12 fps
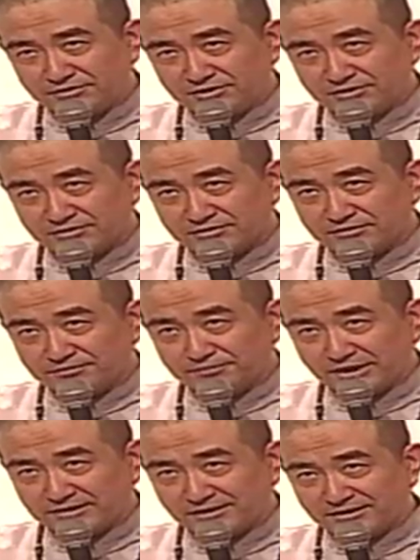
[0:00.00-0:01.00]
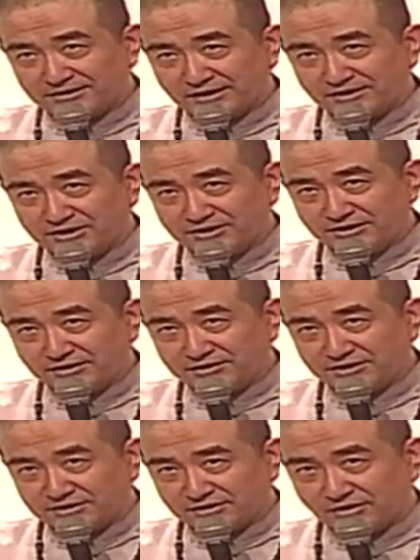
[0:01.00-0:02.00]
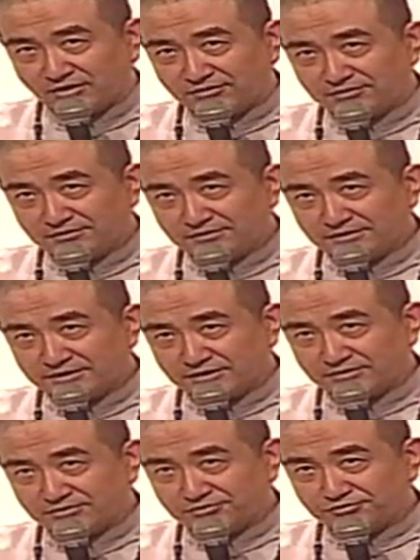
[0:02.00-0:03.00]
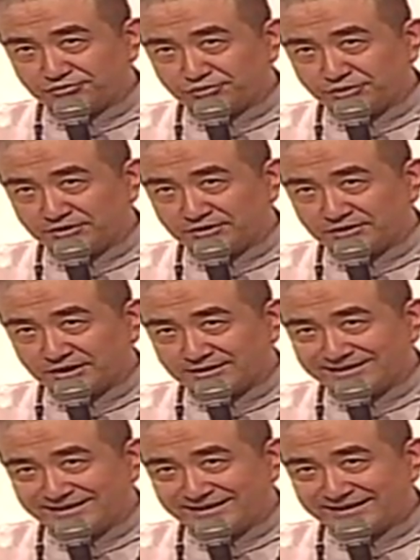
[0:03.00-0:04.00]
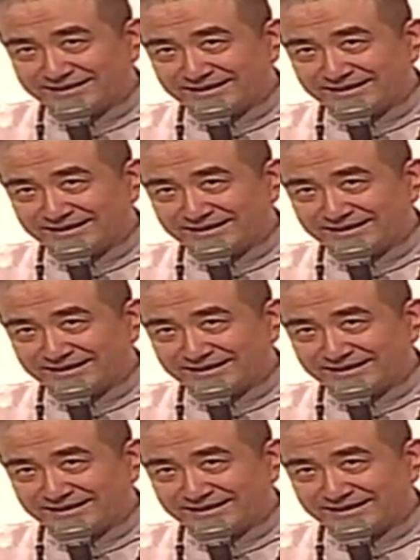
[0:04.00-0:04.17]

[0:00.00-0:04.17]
持，把它的能力进行提高，也就是五蕴的能力。